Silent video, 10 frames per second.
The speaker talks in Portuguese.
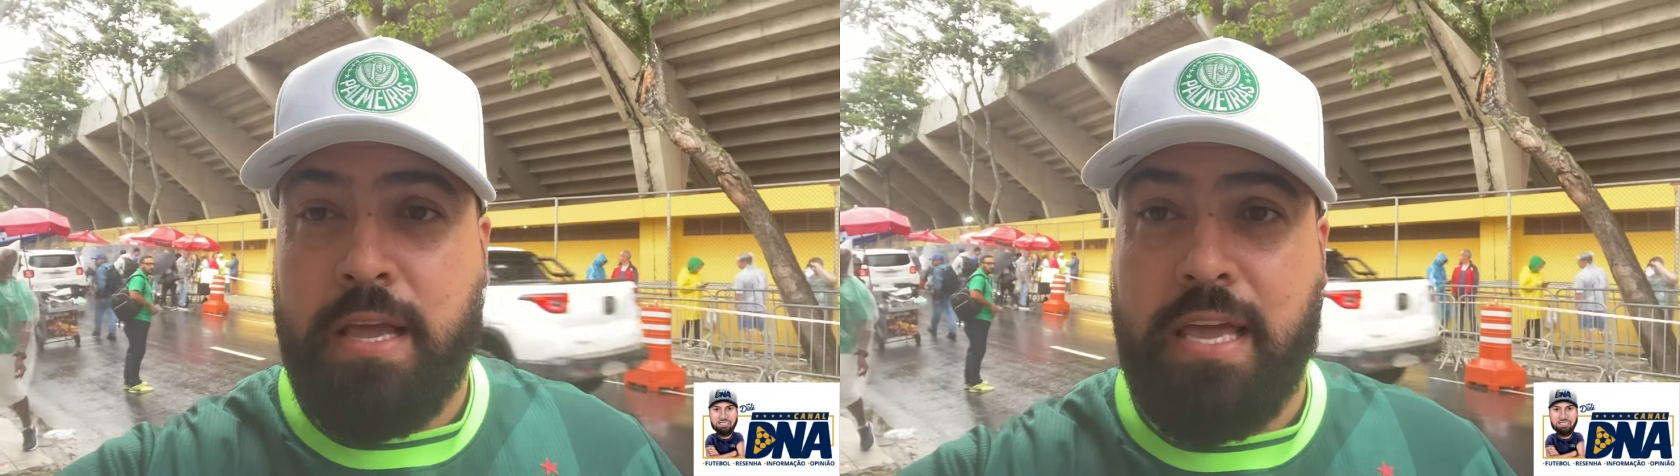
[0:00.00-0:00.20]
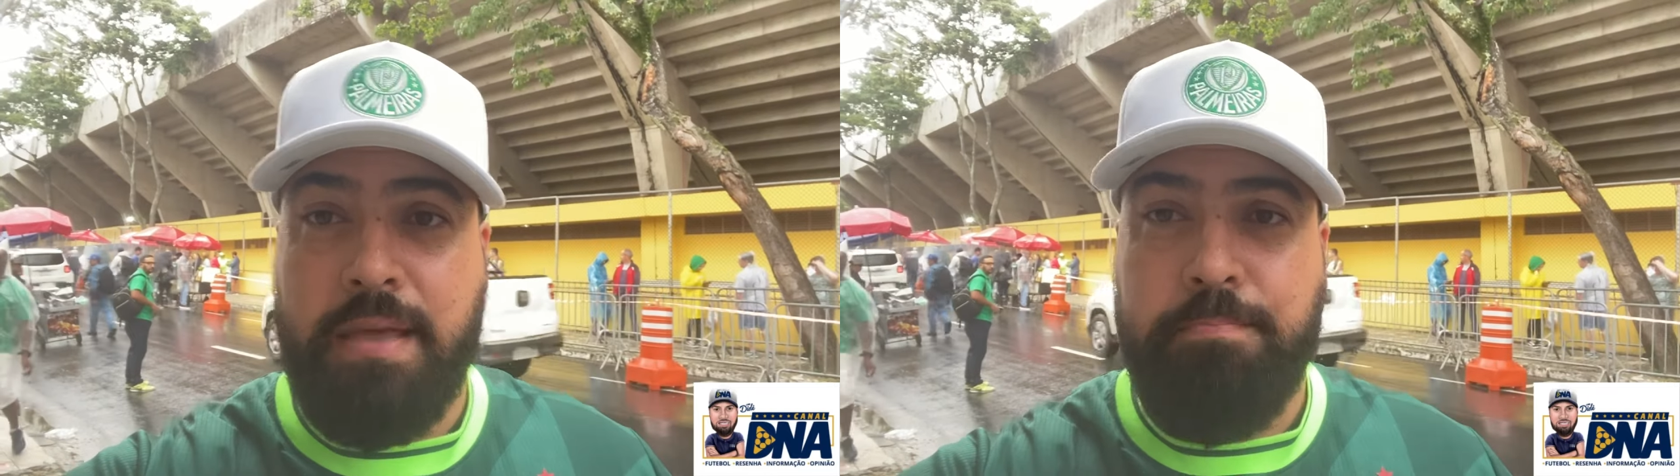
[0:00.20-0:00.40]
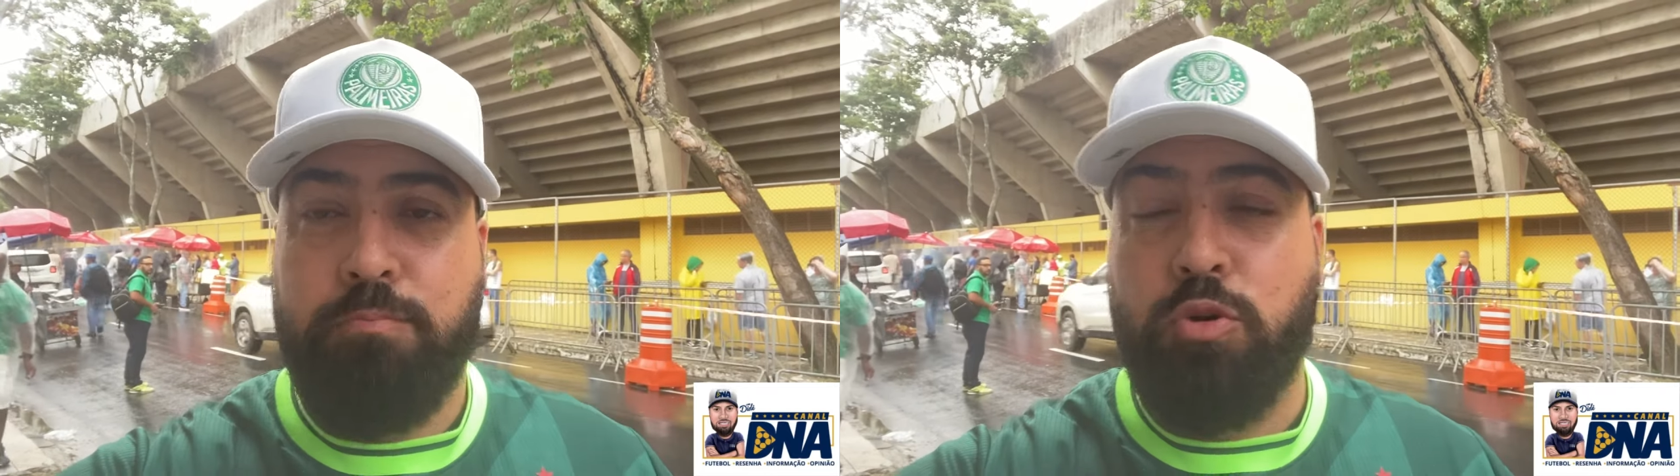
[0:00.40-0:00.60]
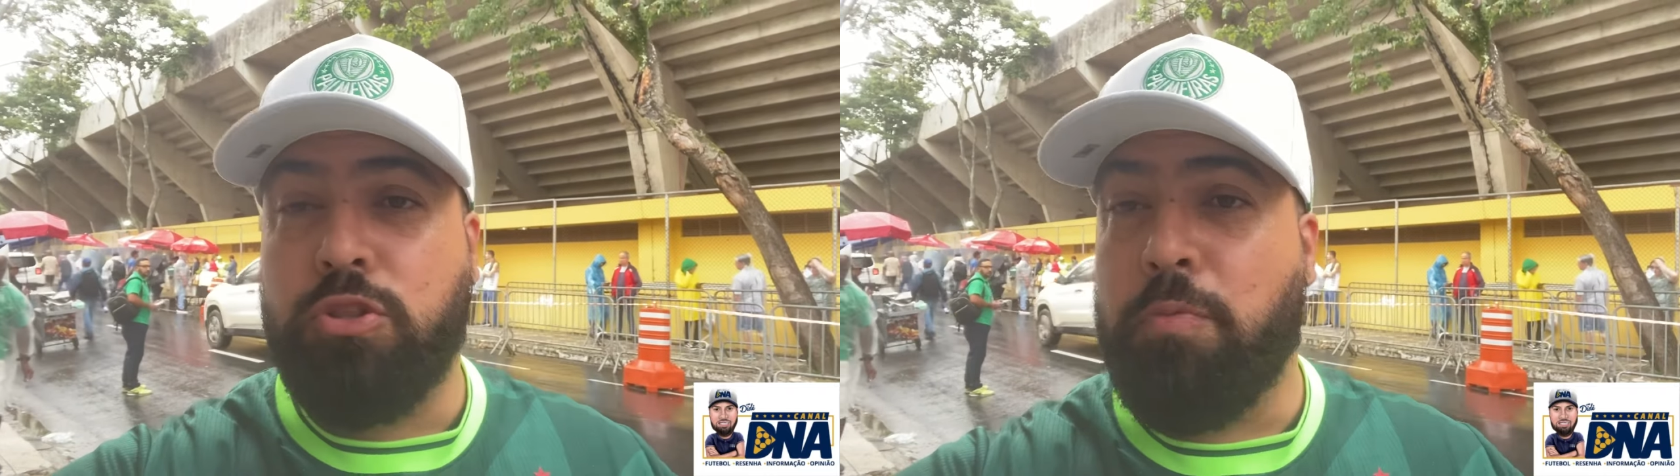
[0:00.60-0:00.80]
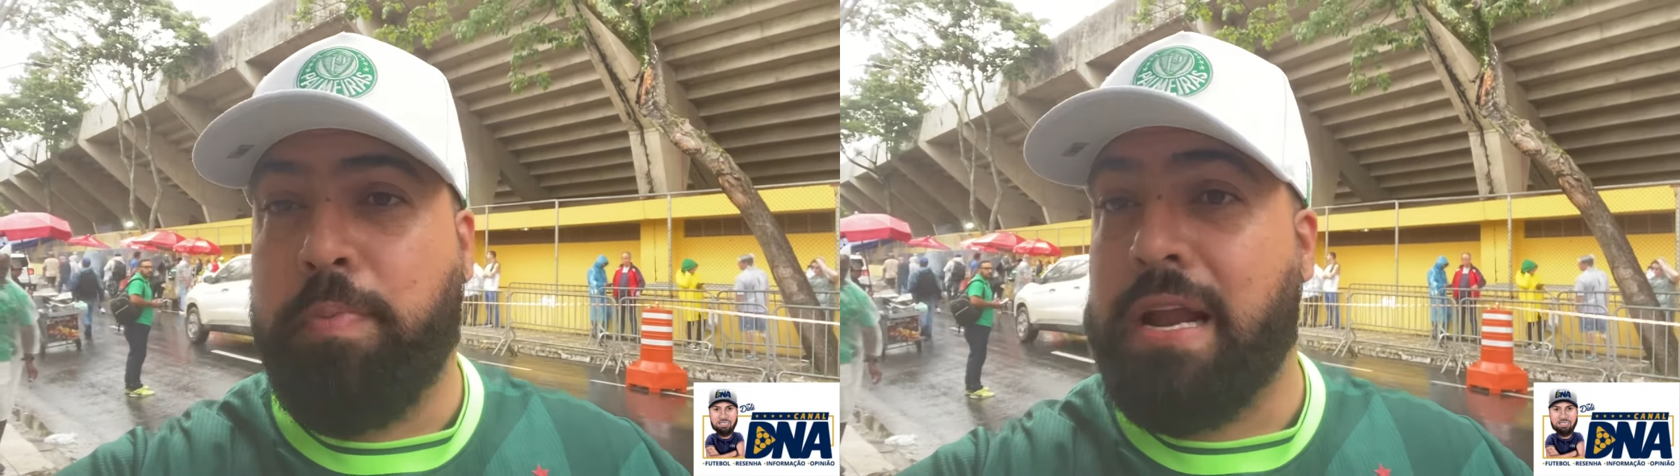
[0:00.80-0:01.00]
e
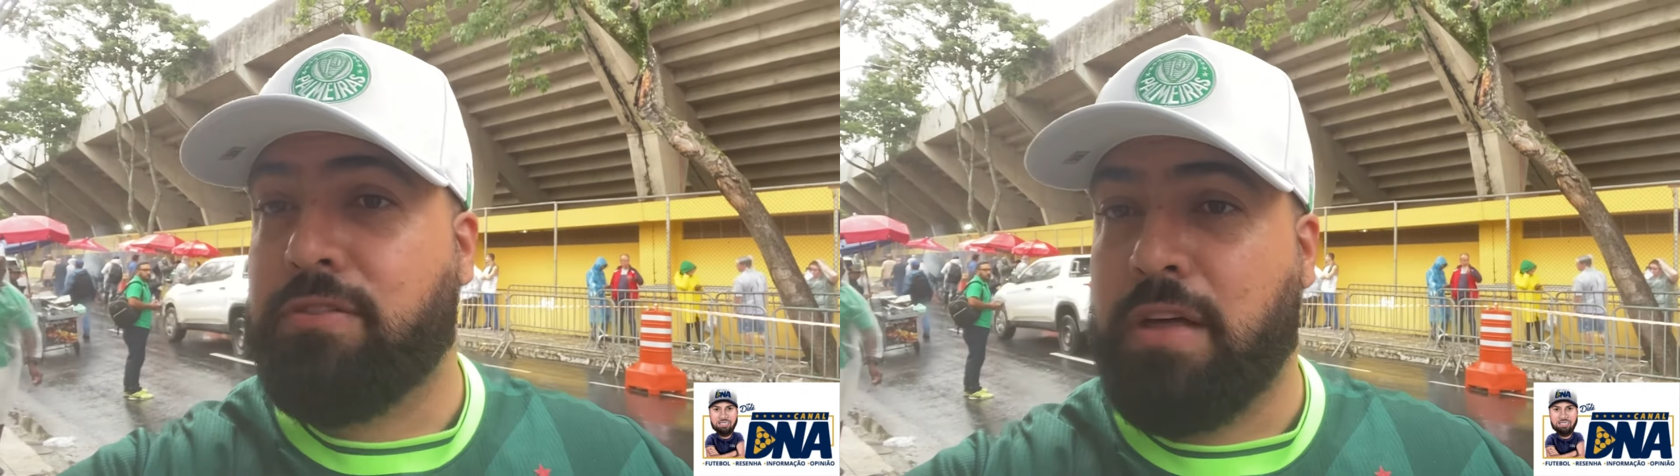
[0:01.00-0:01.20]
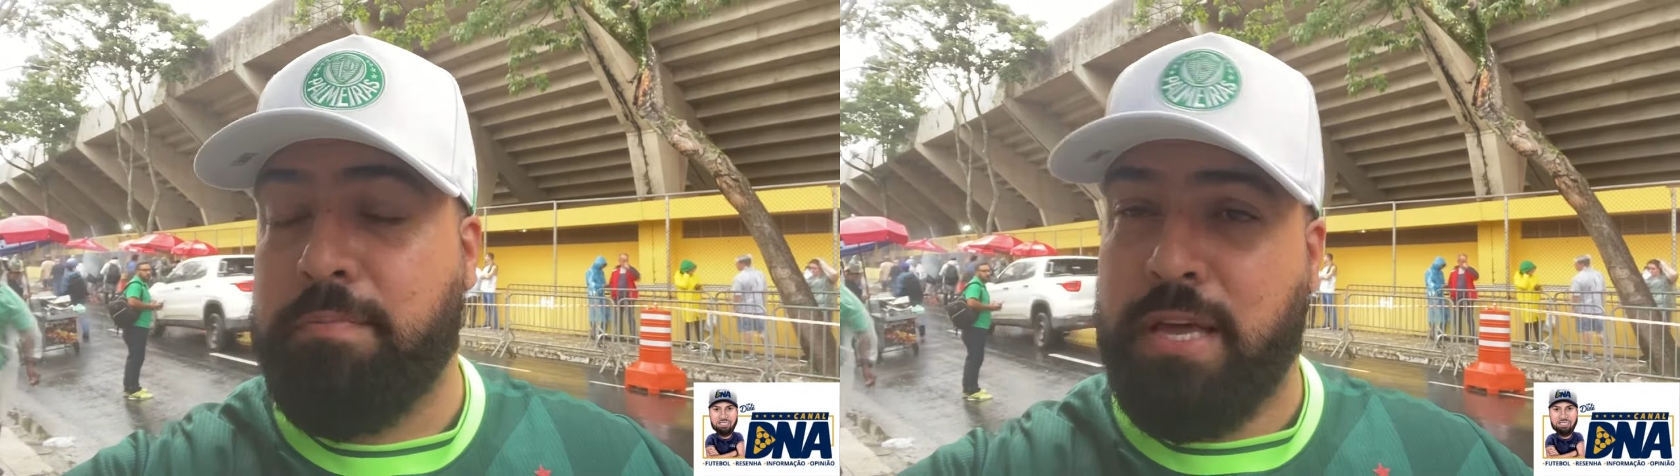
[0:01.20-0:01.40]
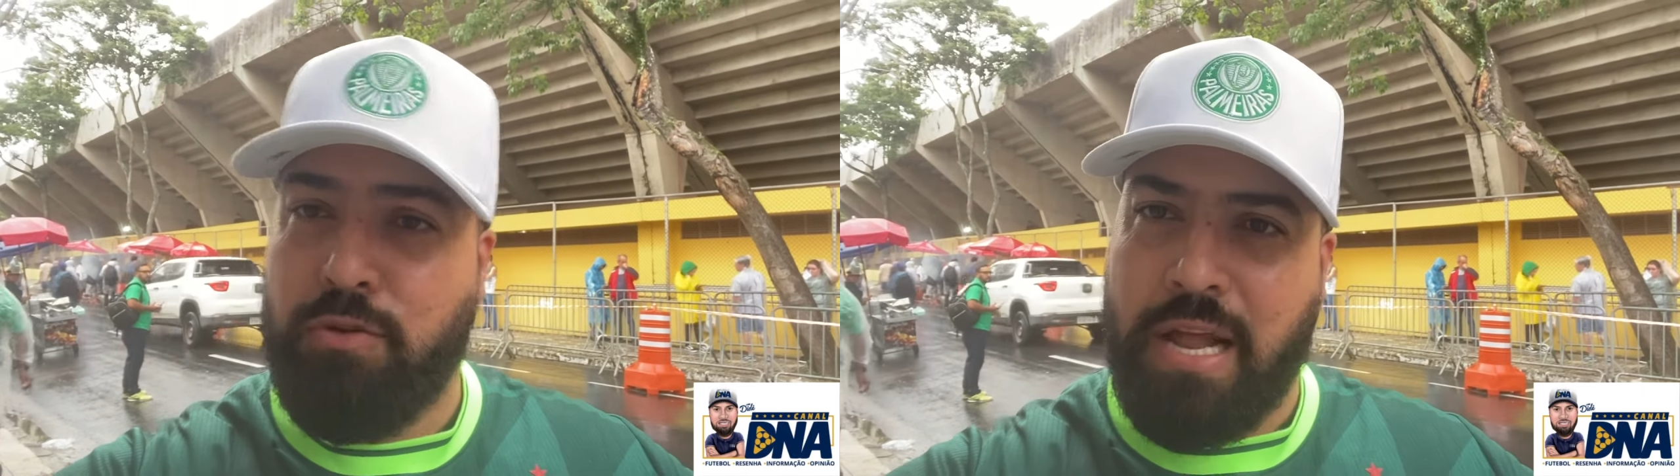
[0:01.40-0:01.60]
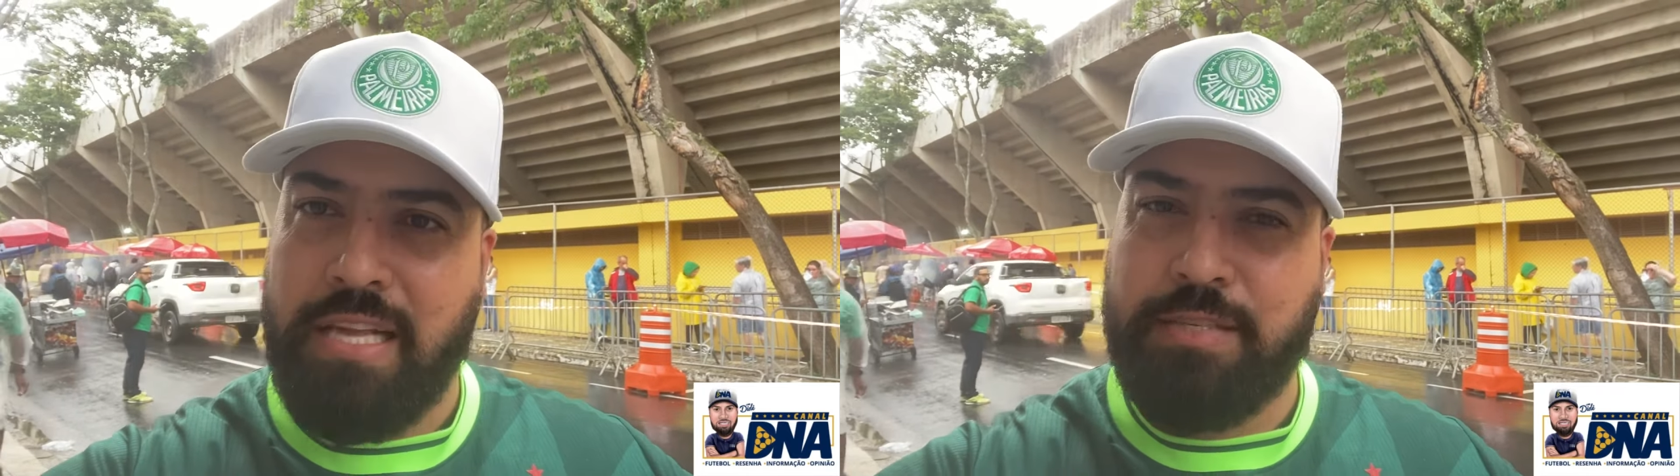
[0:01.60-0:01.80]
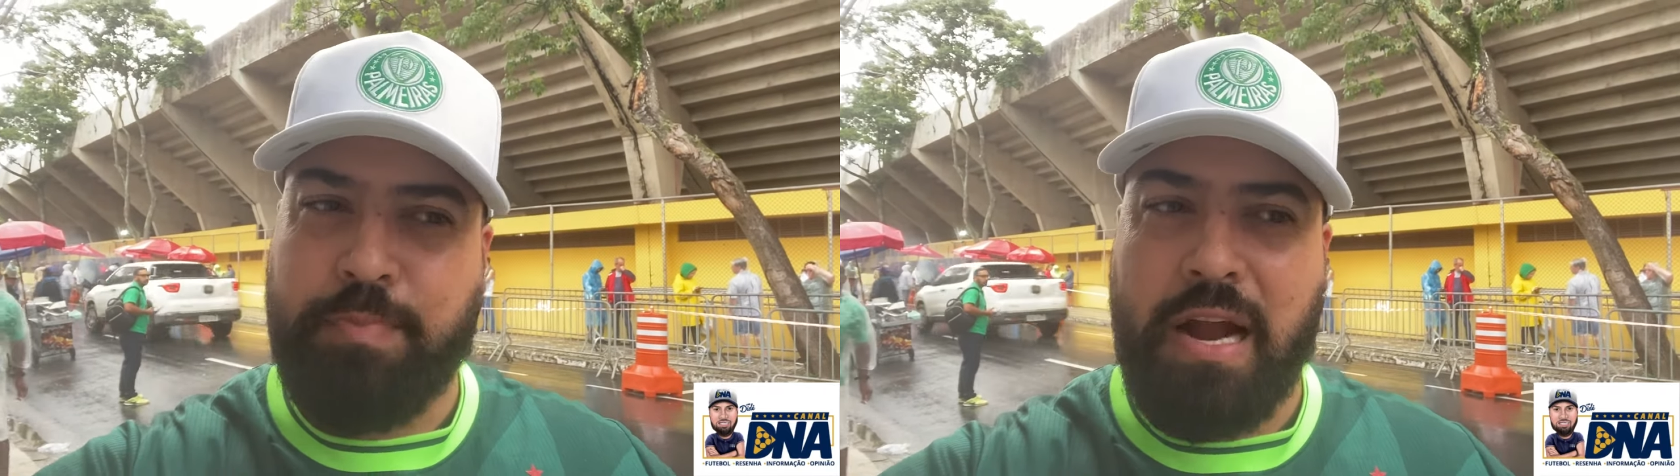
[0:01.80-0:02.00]
muito perto também do
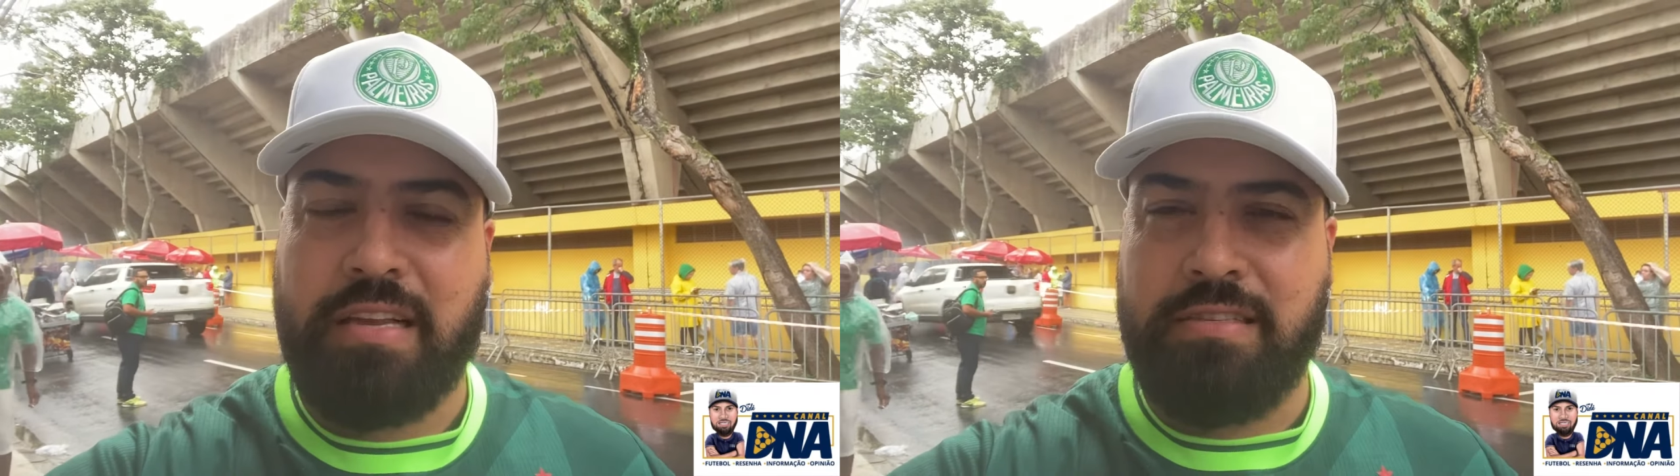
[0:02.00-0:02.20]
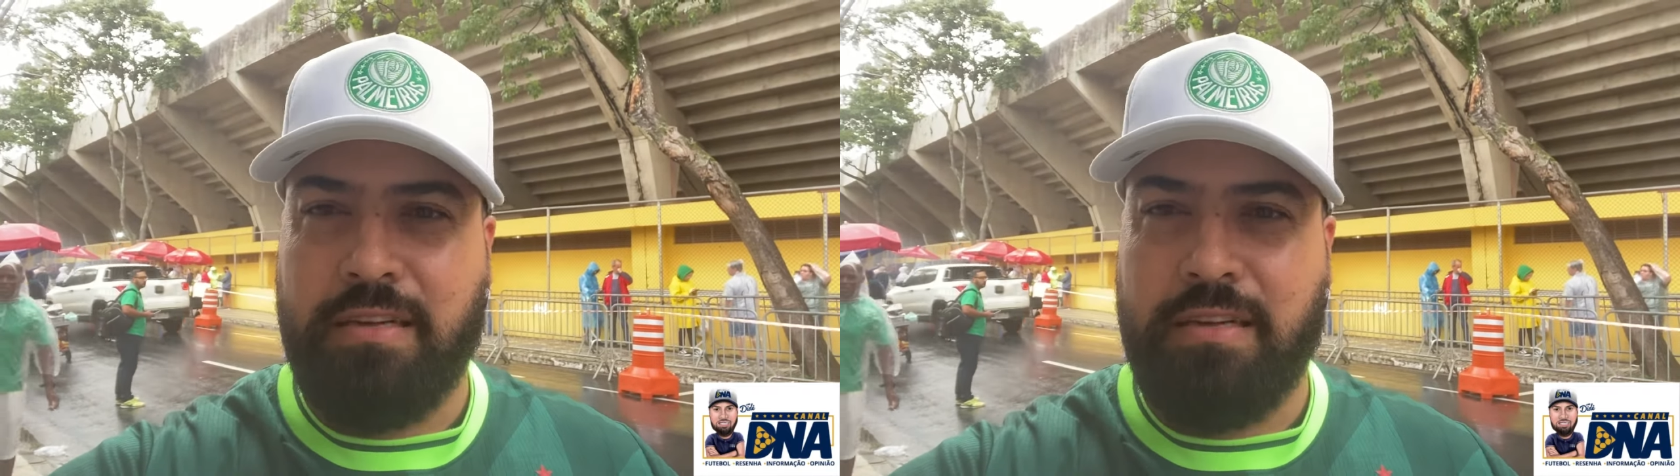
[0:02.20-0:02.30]
Allianz Parque.